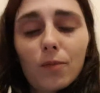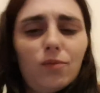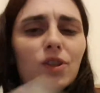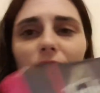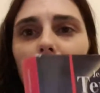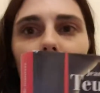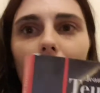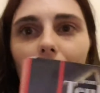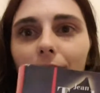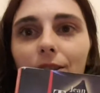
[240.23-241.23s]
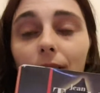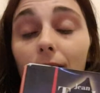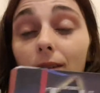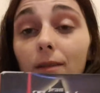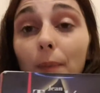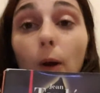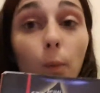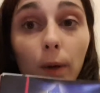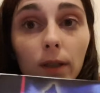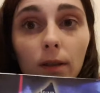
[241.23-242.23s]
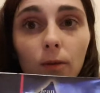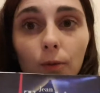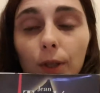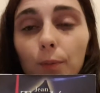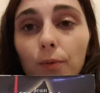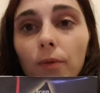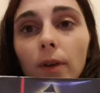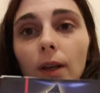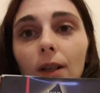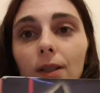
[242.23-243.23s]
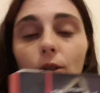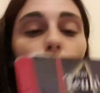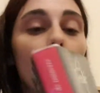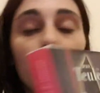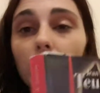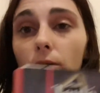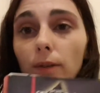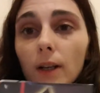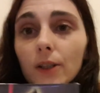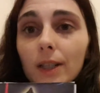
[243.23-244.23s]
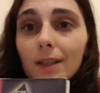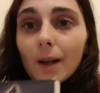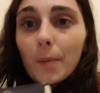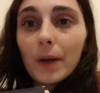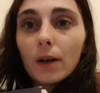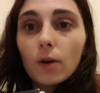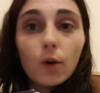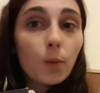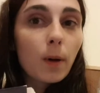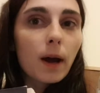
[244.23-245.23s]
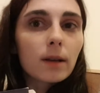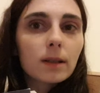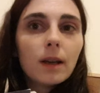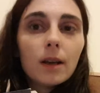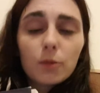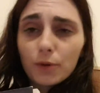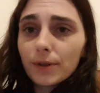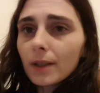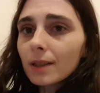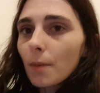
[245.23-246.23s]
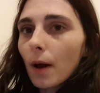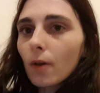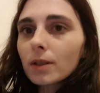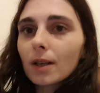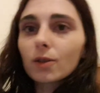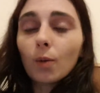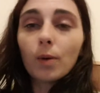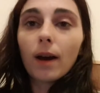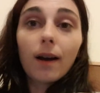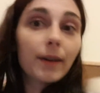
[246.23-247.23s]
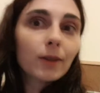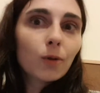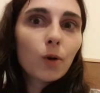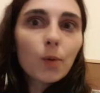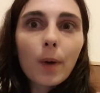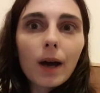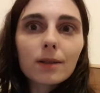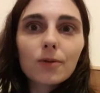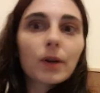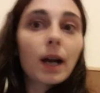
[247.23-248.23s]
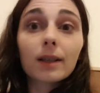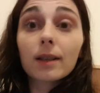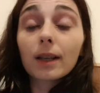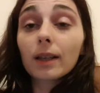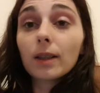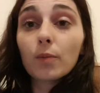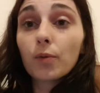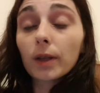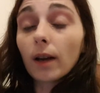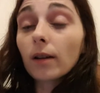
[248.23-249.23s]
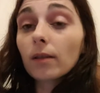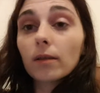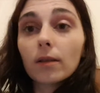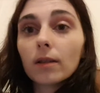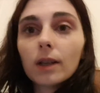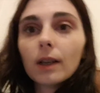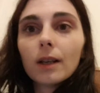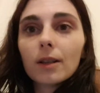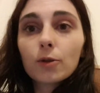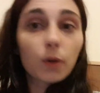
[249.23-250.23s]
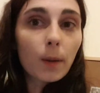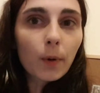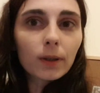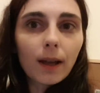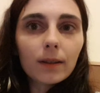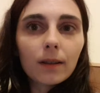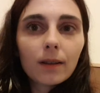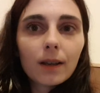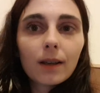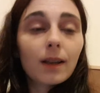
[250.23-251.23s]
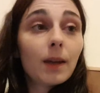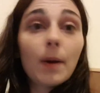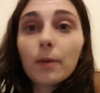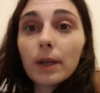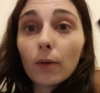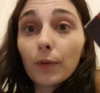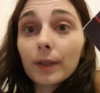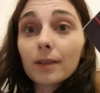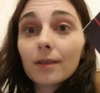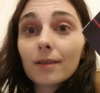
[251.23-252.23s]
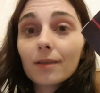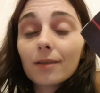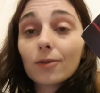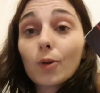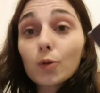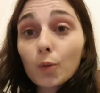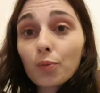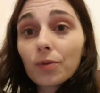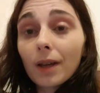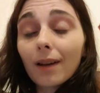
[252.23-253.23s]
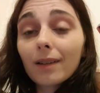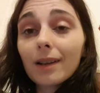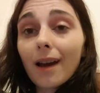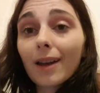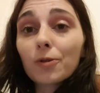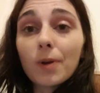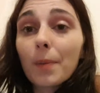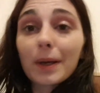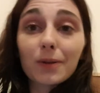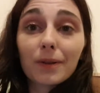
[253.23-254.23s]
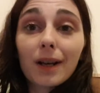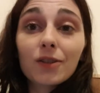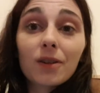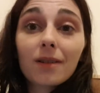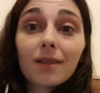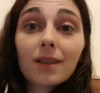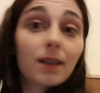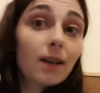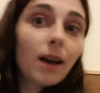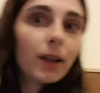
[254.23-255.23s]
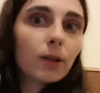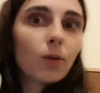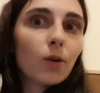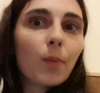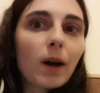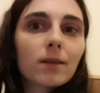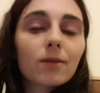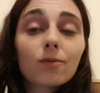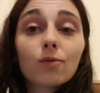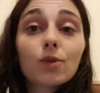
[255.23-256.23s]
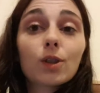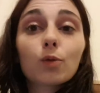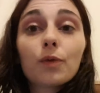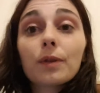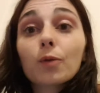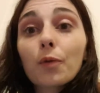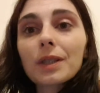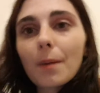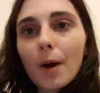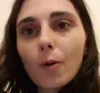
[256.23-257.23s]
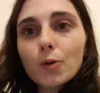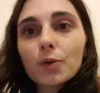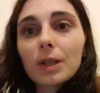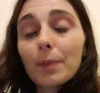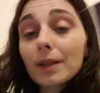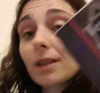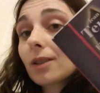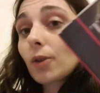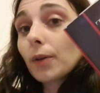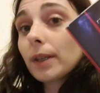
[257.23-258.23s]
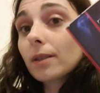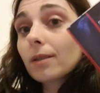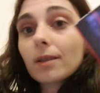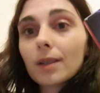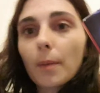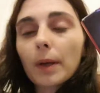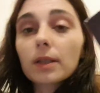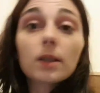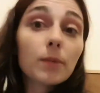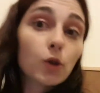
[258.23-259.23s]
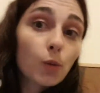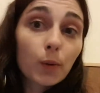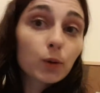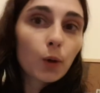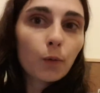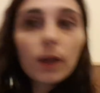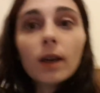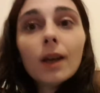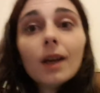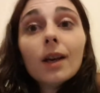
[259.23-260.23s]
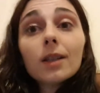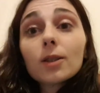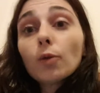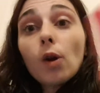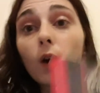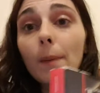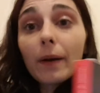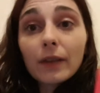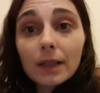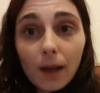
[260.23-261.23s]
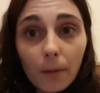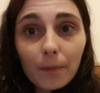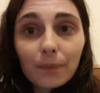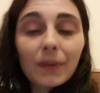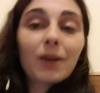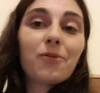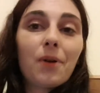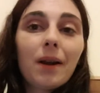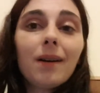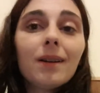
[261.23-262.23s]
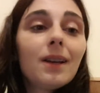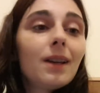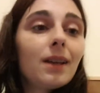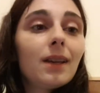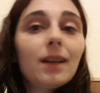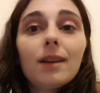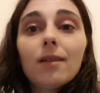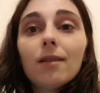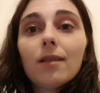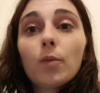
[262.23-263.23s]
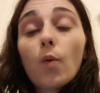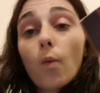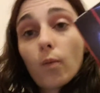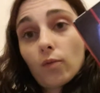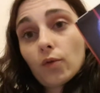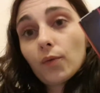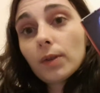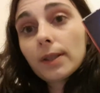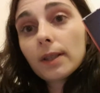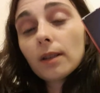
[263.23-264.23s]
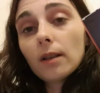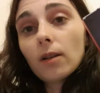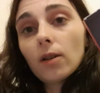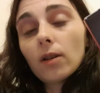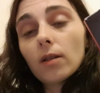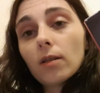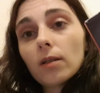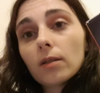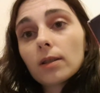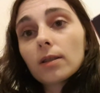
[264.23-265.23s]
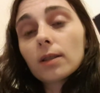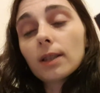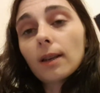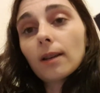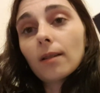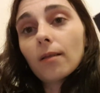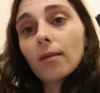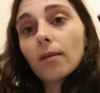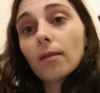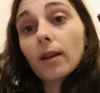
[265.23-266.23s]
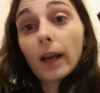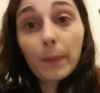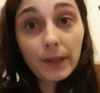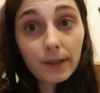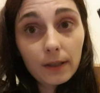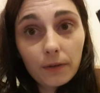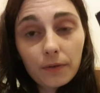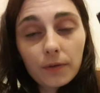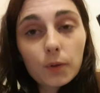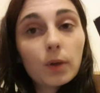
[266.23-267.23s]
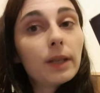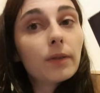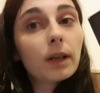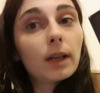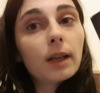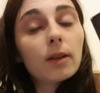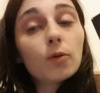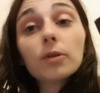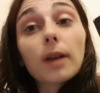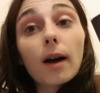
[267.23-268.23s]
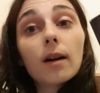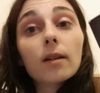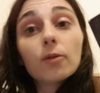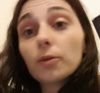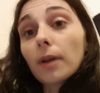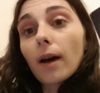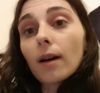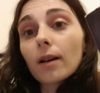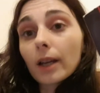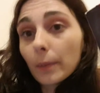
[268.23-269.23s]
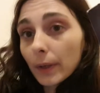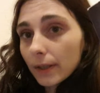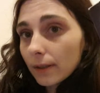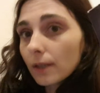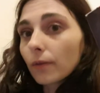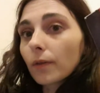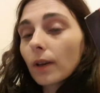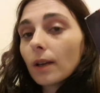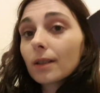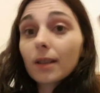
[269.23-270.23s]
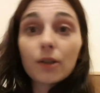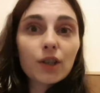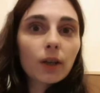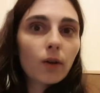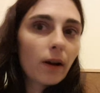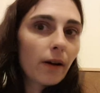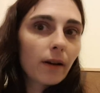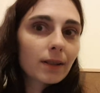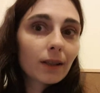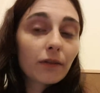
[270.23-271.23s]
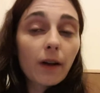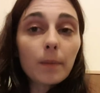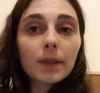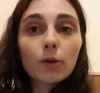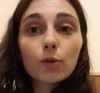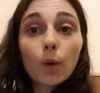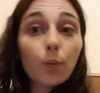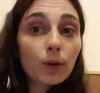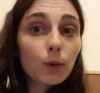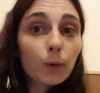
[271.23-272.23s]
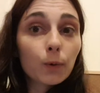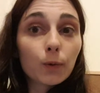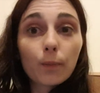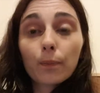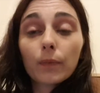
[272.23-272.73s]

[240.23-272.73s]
hum, j'ai pas compris au début, s'est joint un personnage qui s'appelle Le Braz. Je me dis, tiens, c'est marrant, ça ressemble à Anatole Le Braz, le gars qui écrit des bouquins euh, sur la Bretagne. Et eh ben oui, en fait, dans son bouquin, il a inclus un personnage qui est Anatole Le Braz. J'ai trouvé, ça marrant, je ne sais pas s'ils se connaissent, s'ils s'apprécient, mais je pense que oui. Sinon, il n'aurait pas fait ça. Voilà. Et euh, bon, je vous le dis, euh, c'est euh, répétitif. Ce livre est ultra, ultra répétitif. C'est-à-dire que cette femme, c'est une empoisonneuse.